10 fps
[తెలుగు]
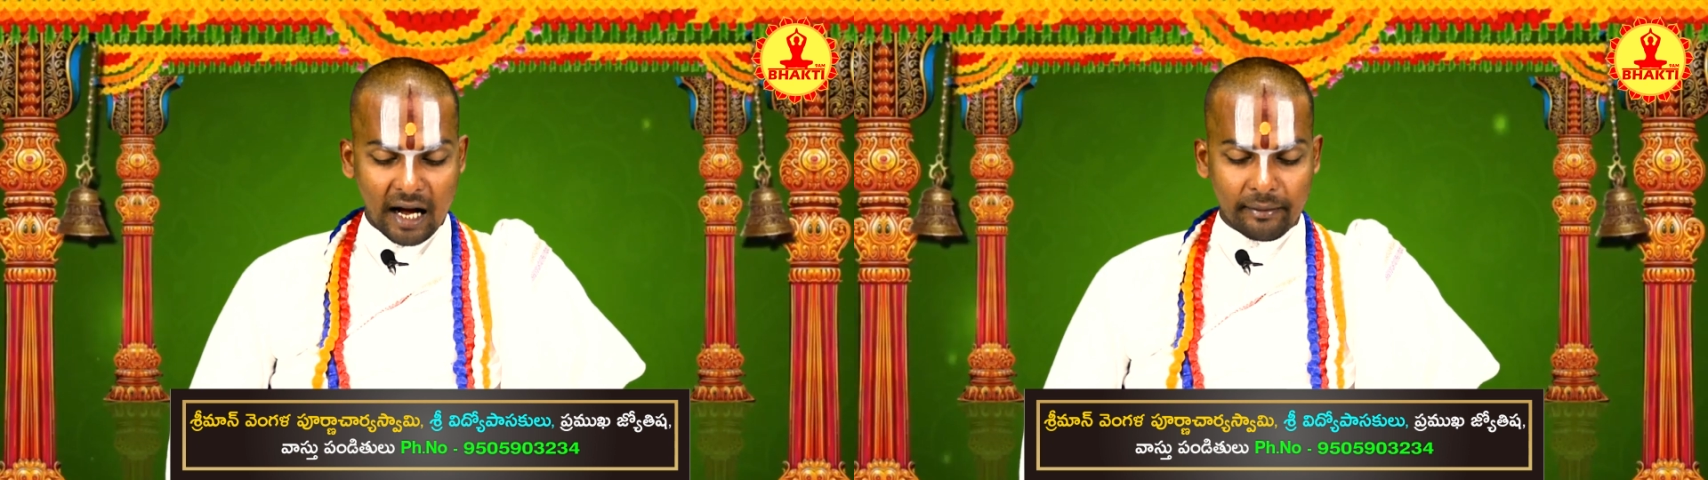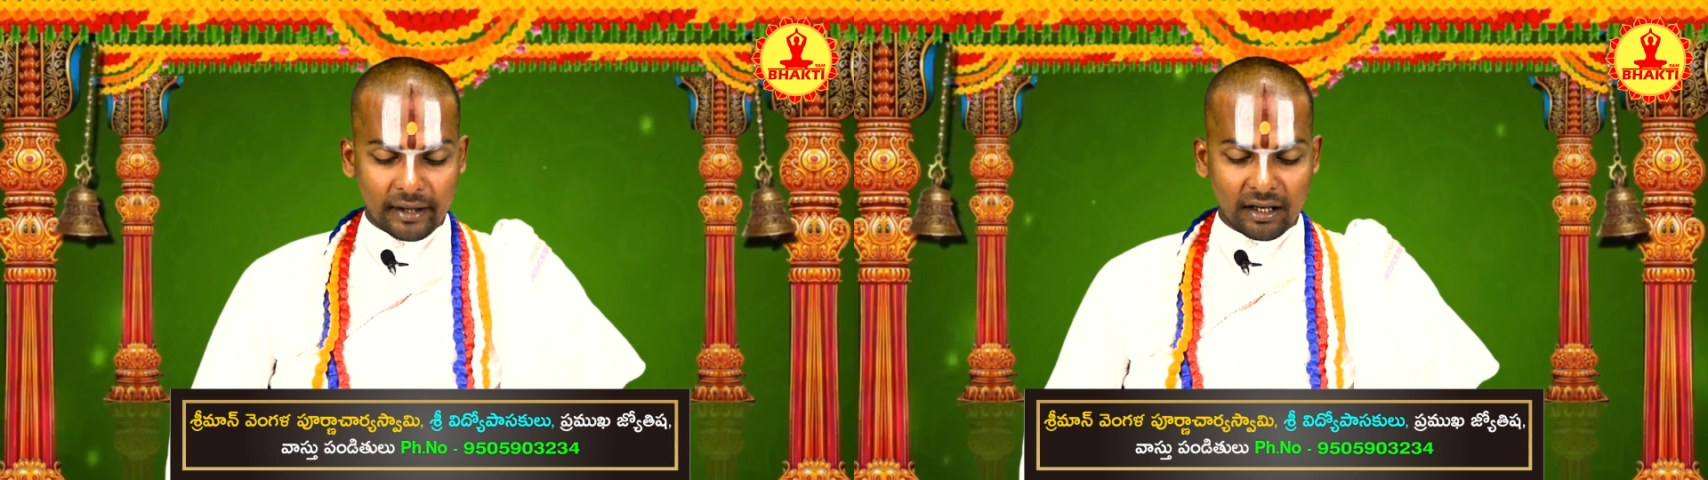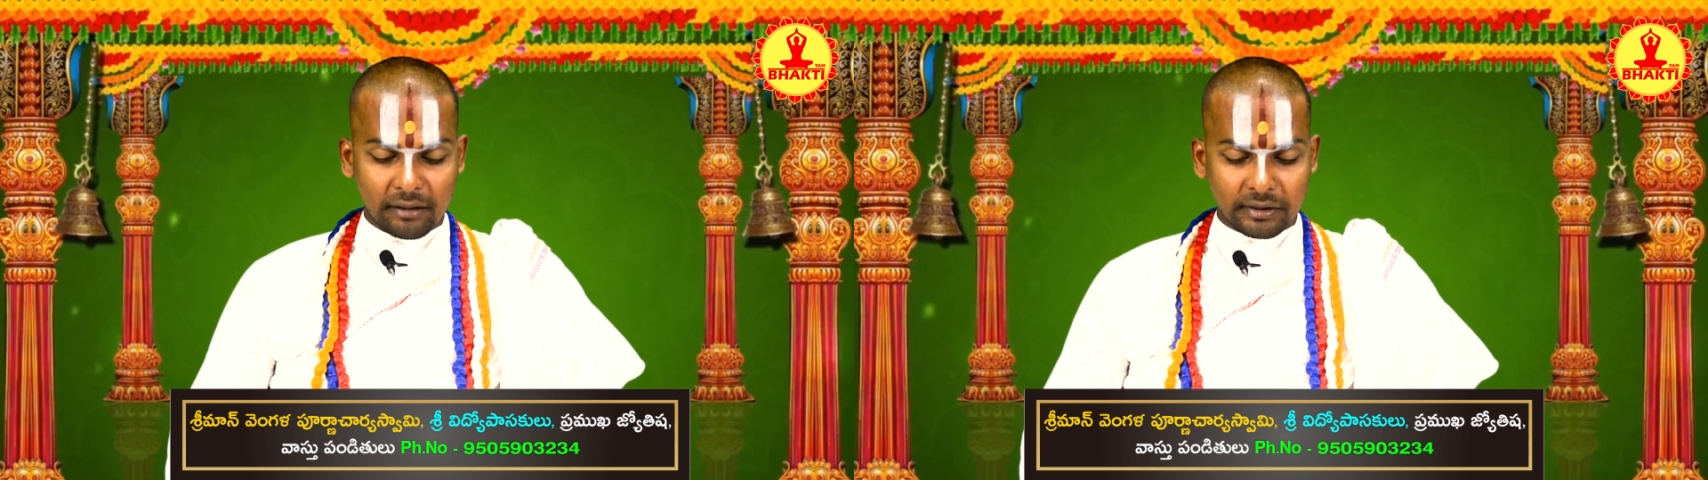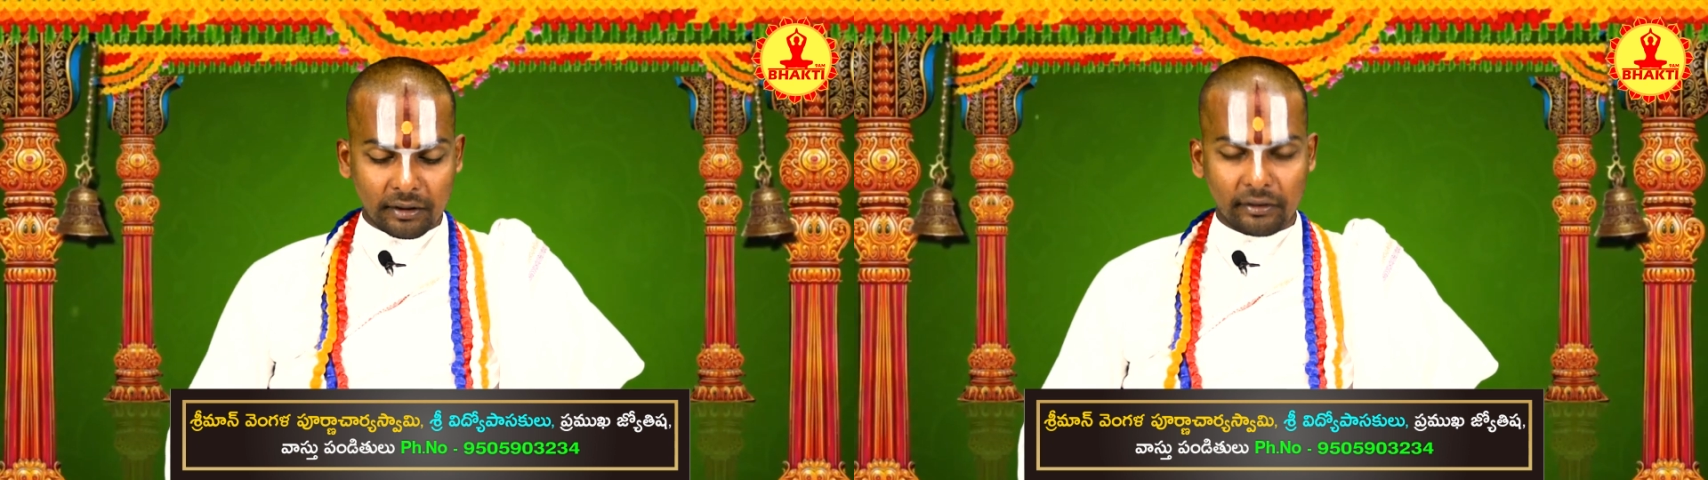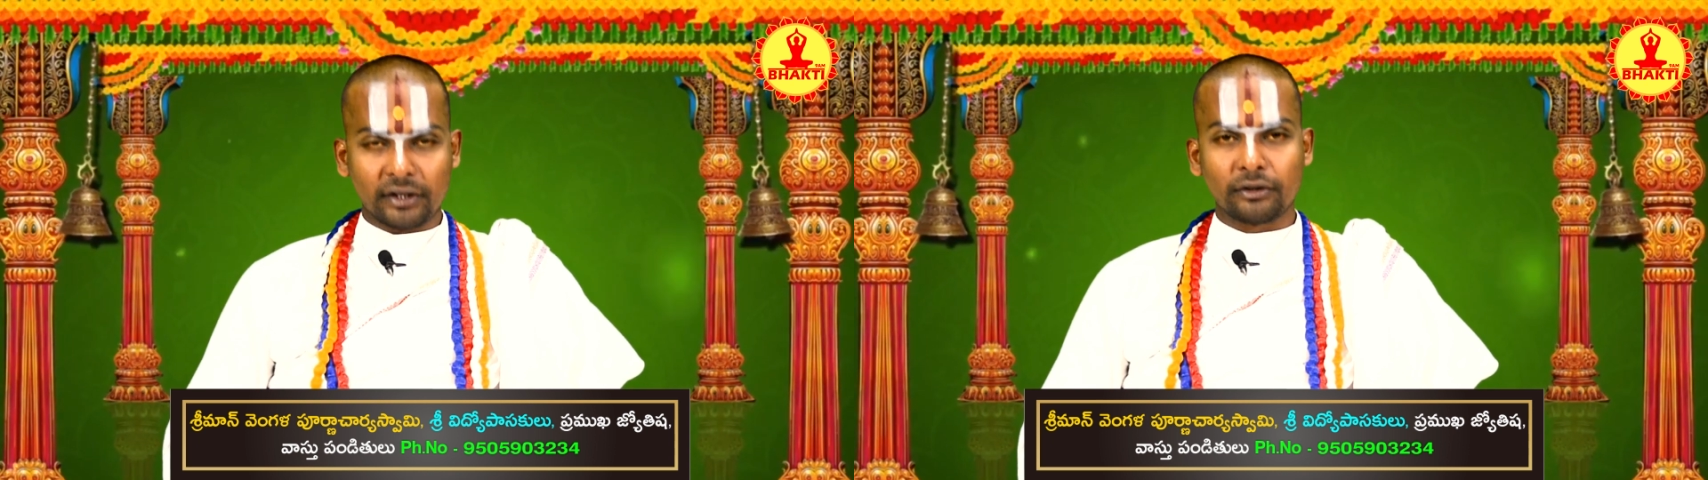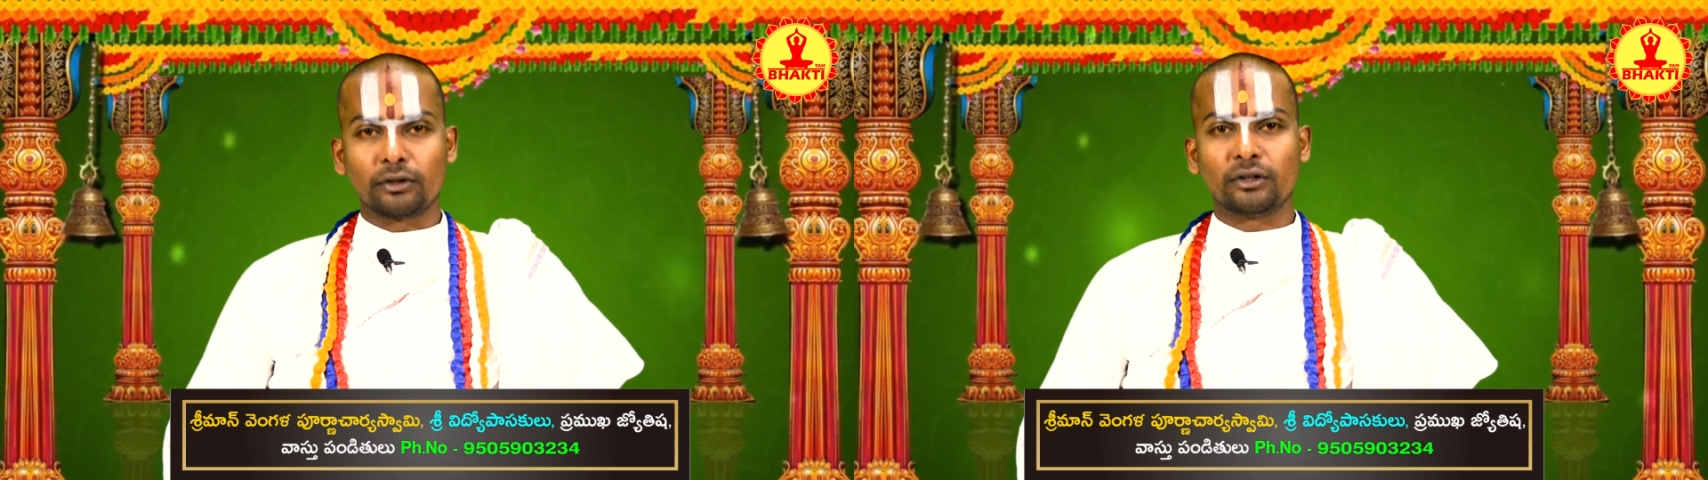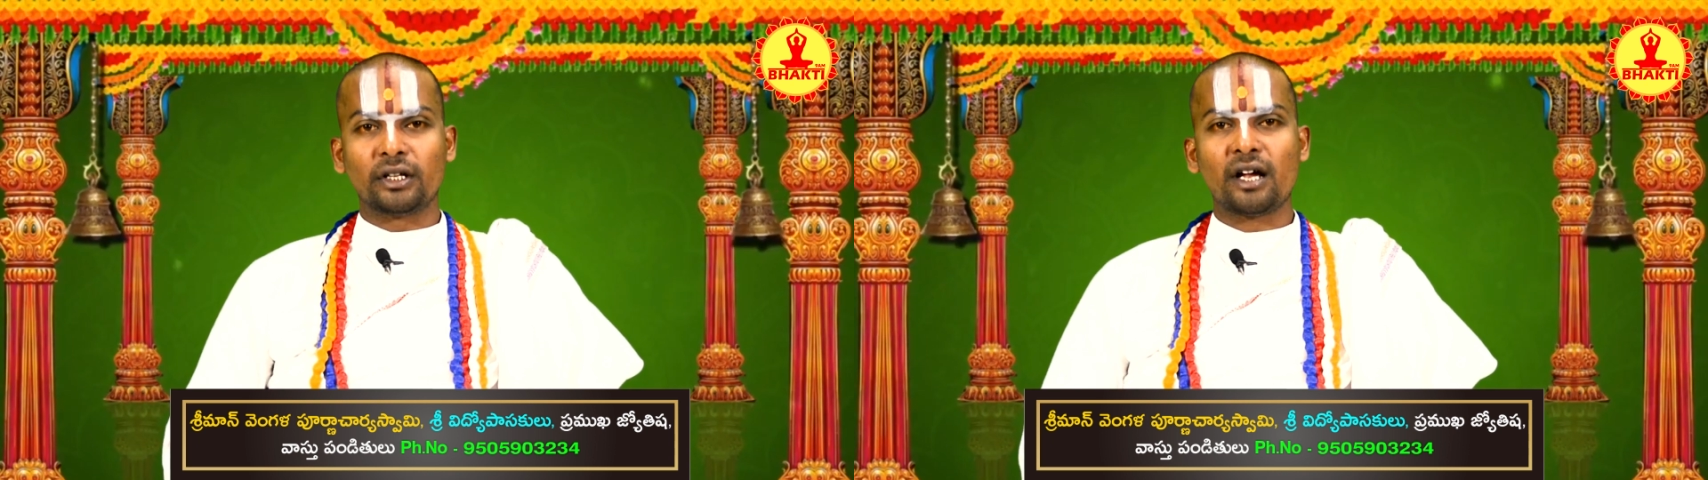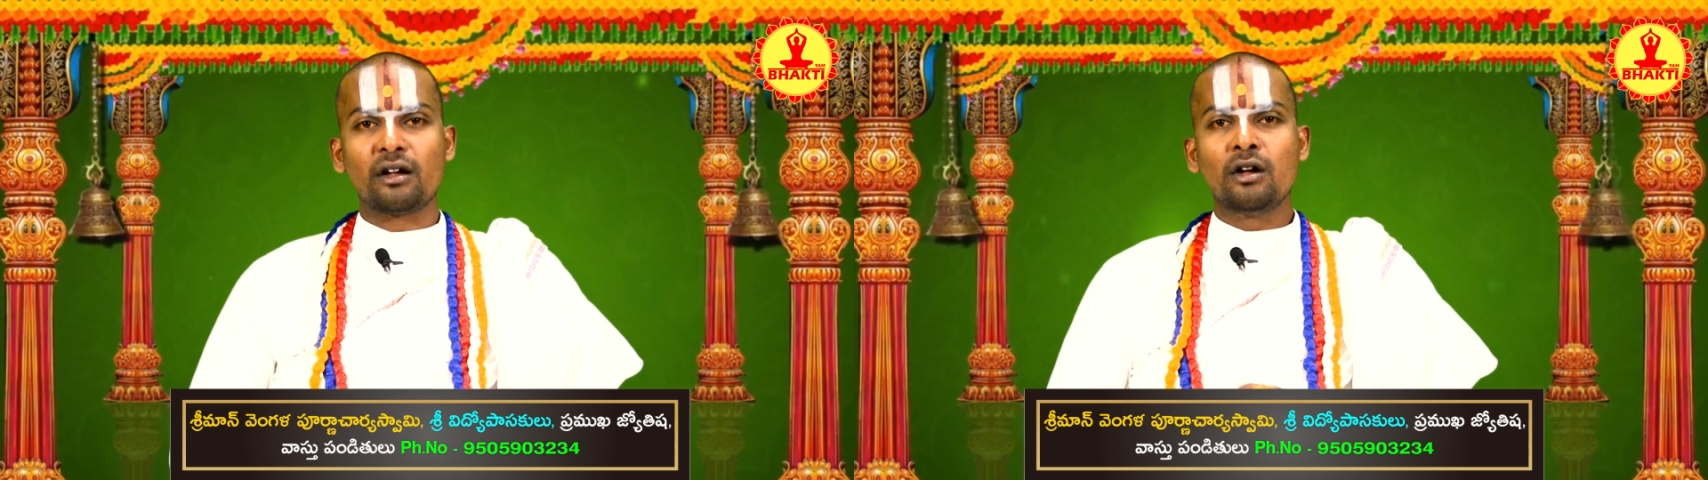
యాభై రెండు నిమిషాల వరకు ఉంటుంది